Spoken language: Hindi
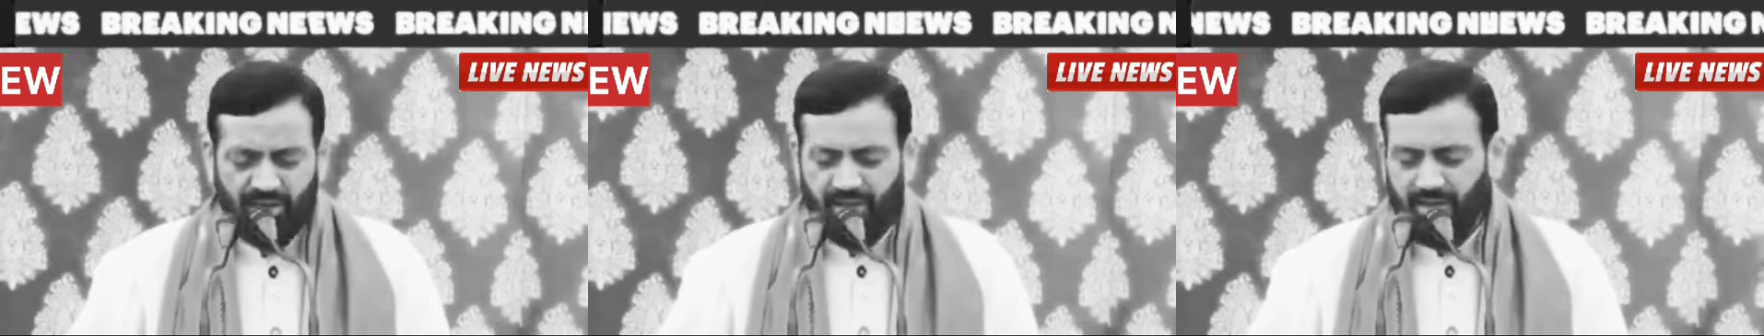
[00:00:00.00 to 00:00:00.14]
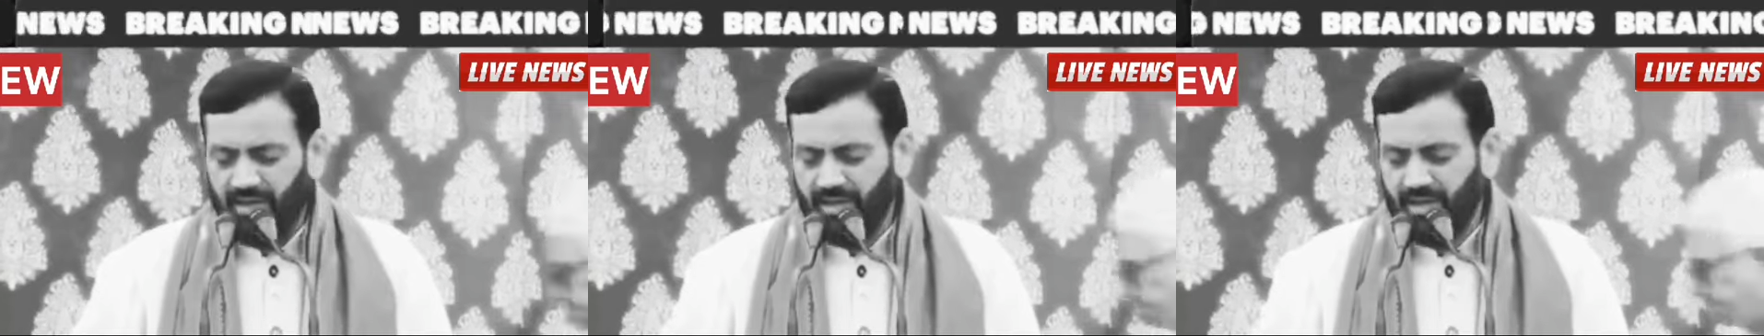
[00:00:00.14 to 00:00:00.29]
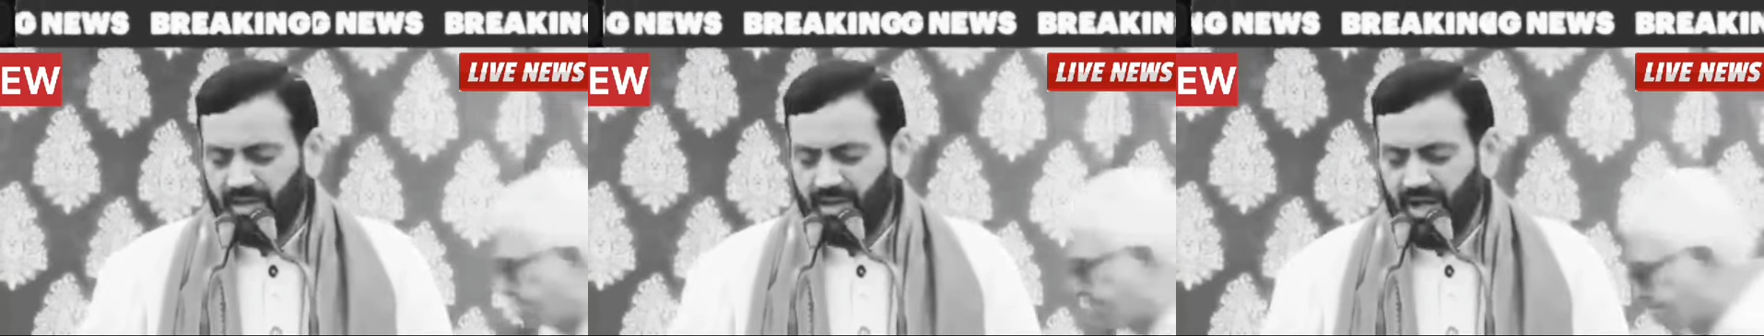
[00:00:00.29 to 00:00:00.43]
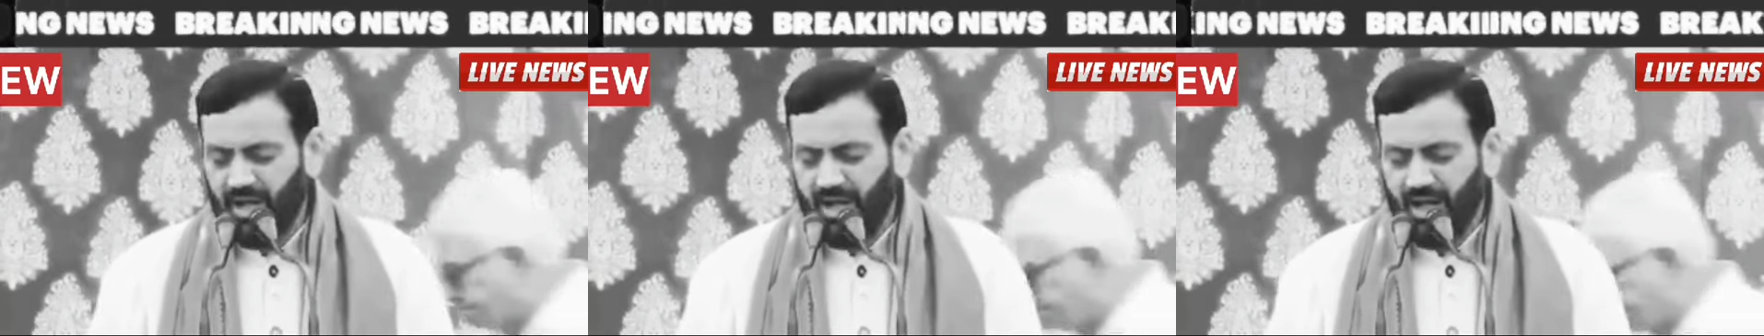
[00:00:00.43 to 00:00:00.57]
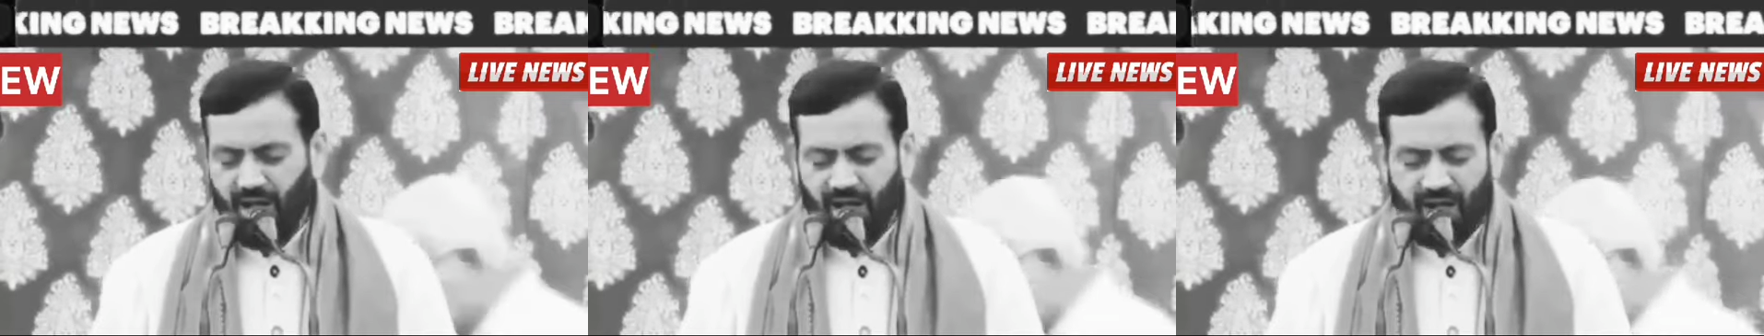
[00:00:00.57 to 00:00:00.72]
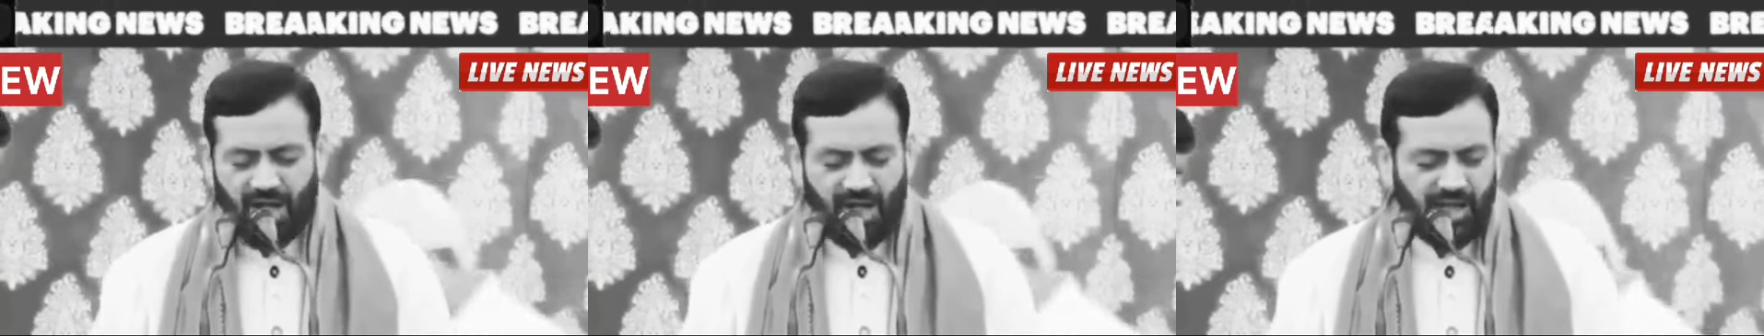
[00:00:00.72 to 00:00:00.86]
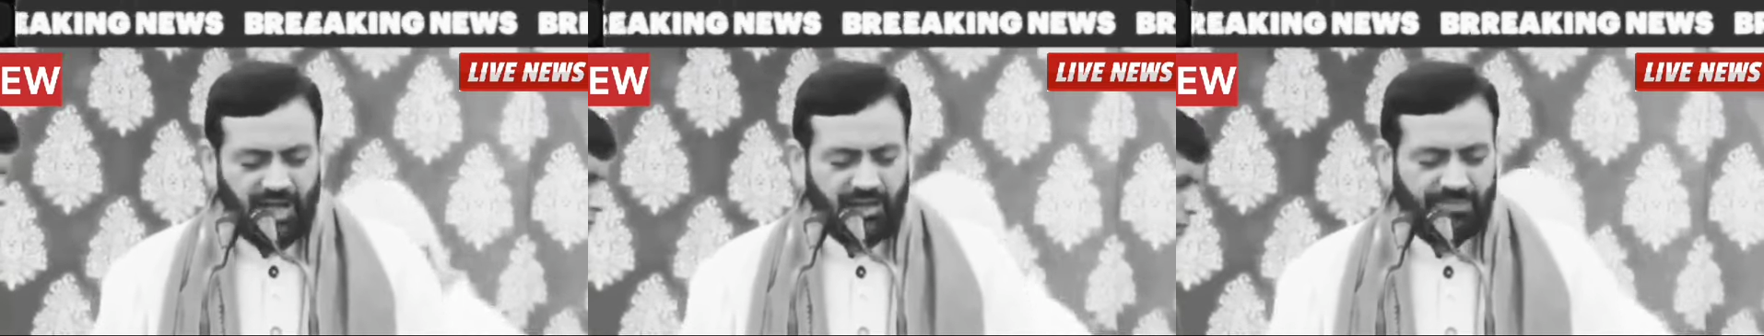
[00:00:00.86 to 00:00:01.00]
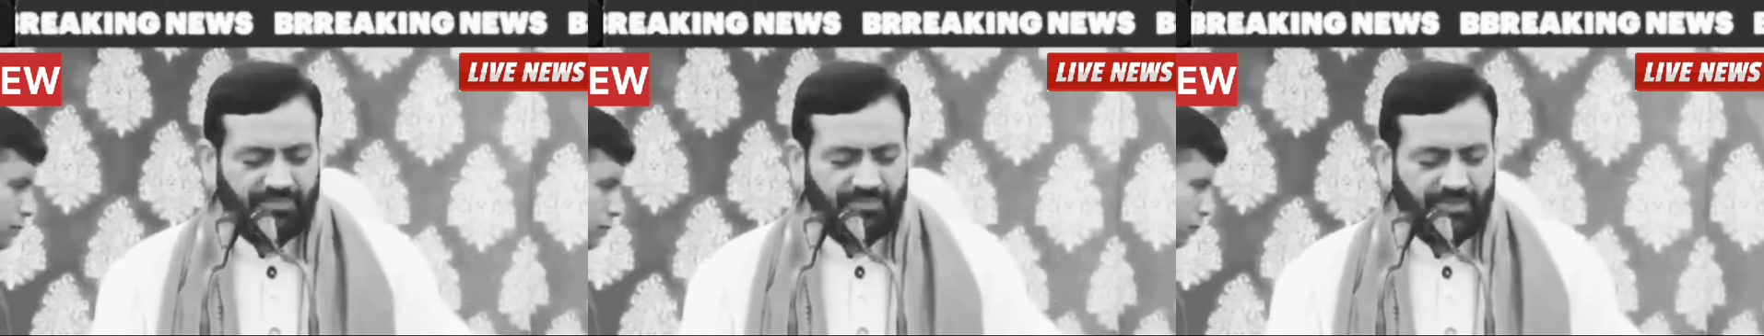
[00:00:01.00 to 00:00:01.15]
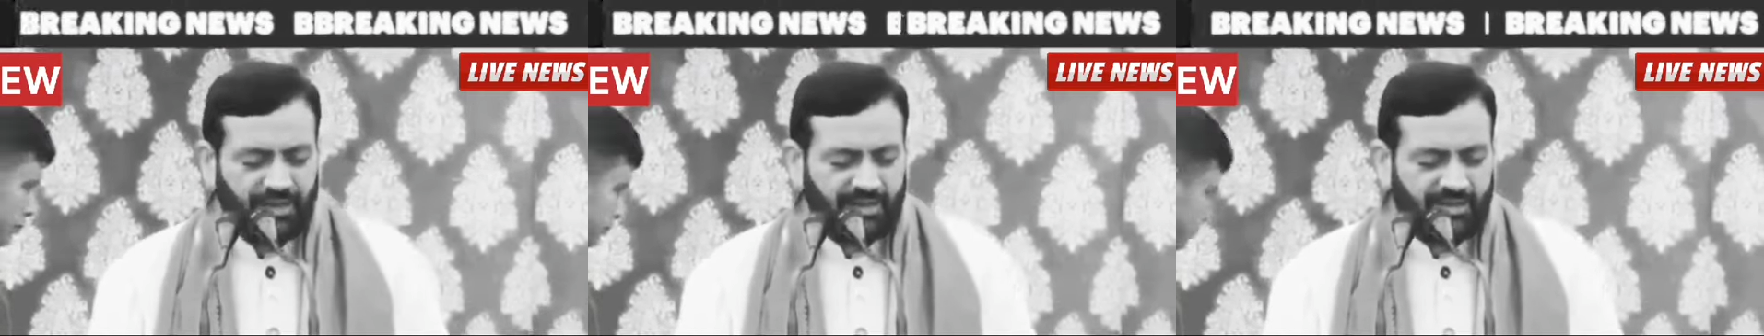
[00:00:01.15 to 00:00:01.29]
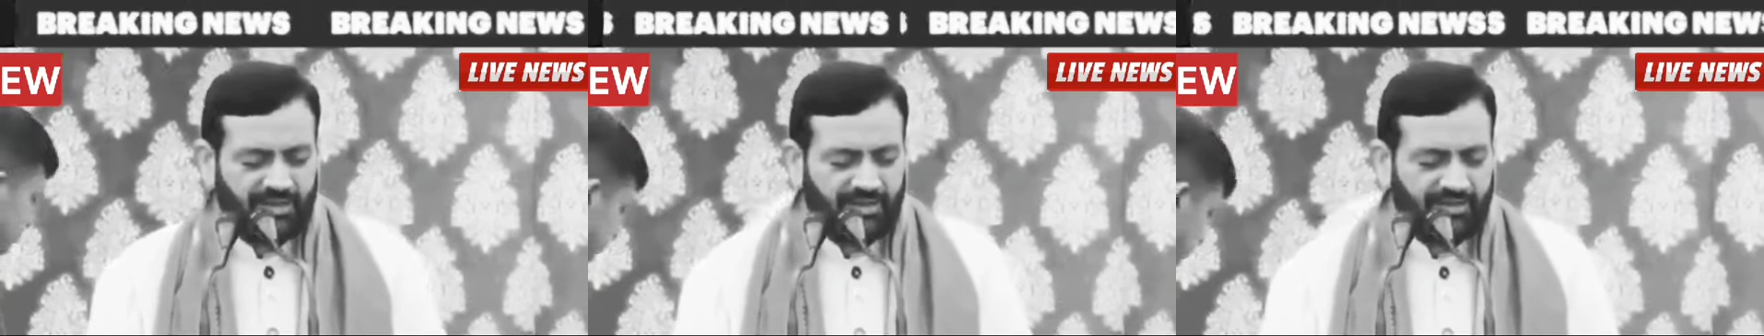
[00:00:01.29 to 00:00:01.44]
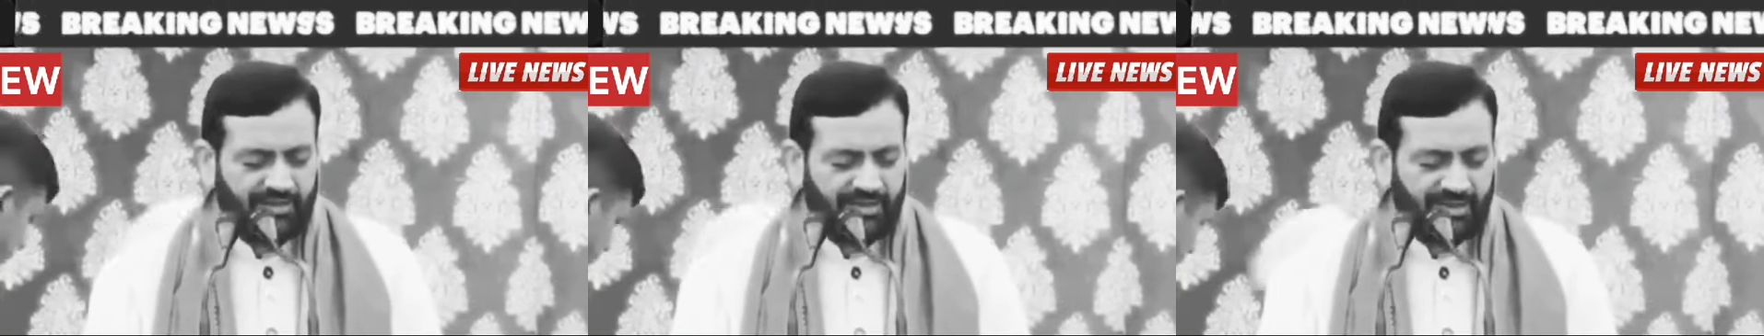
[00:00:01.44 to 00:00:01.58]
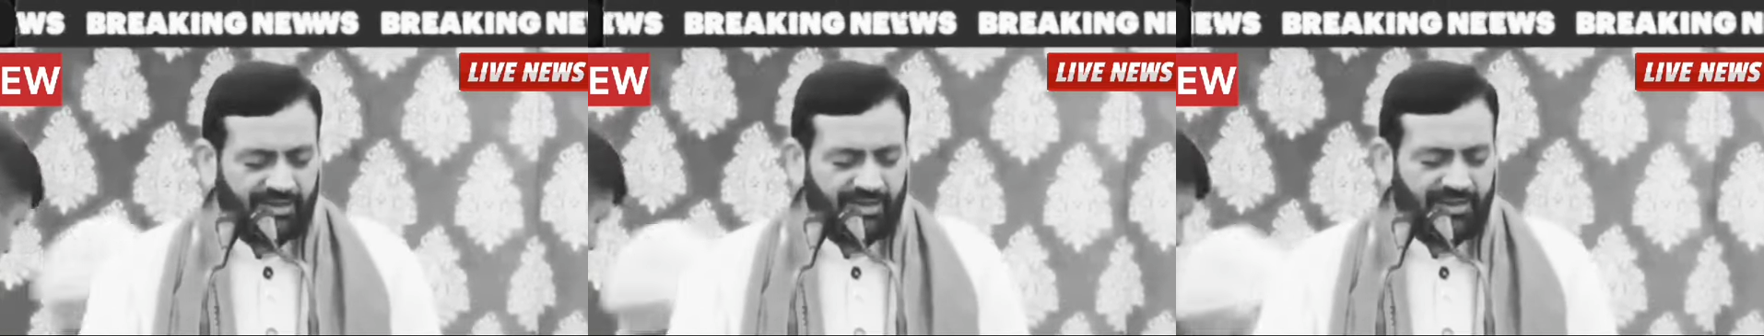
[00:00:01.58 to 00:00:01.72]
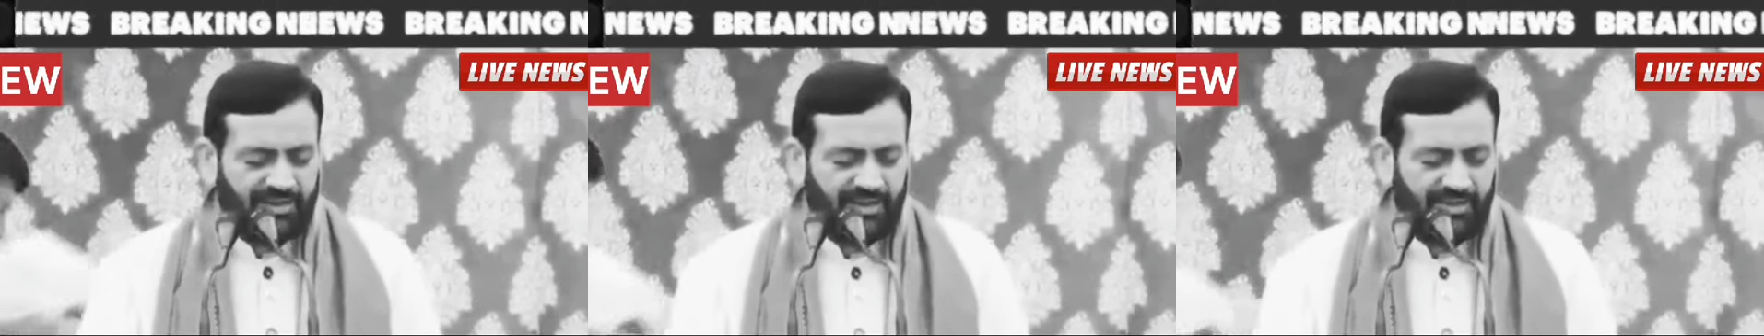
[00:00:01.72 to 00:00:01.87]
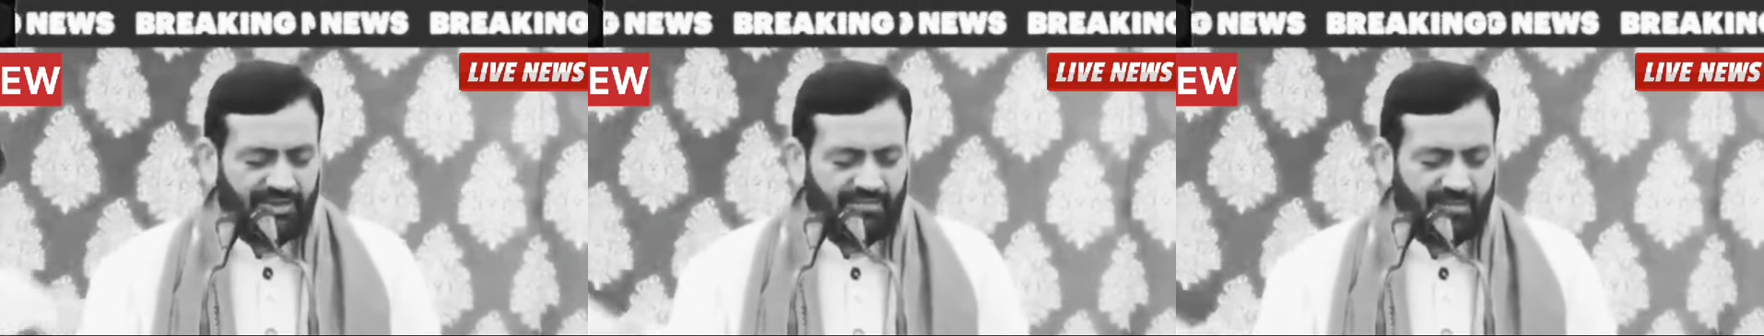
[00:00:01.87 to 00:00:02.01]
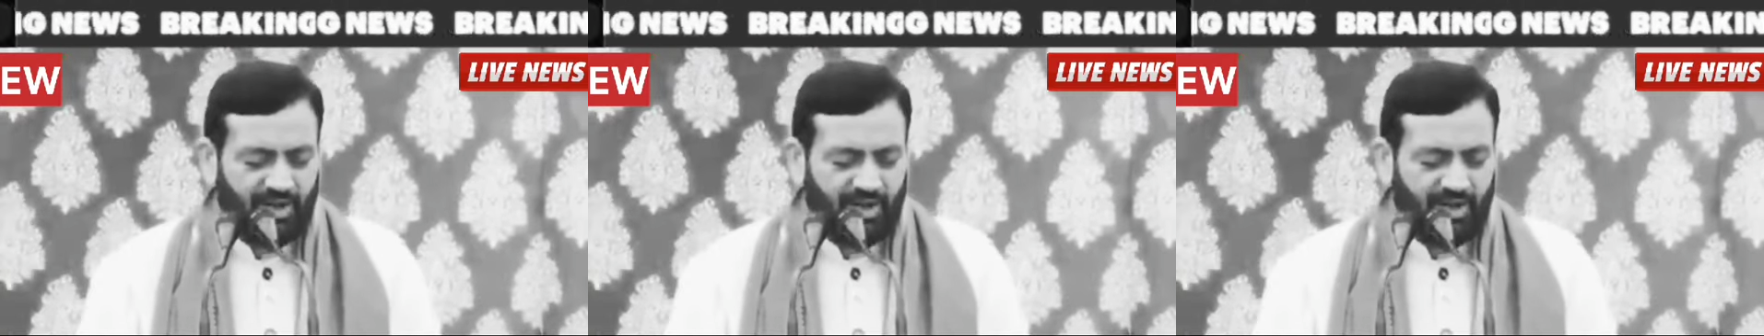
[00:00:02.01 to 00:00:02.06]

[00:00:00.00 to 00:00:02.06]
इनका आठ प्रतिशत की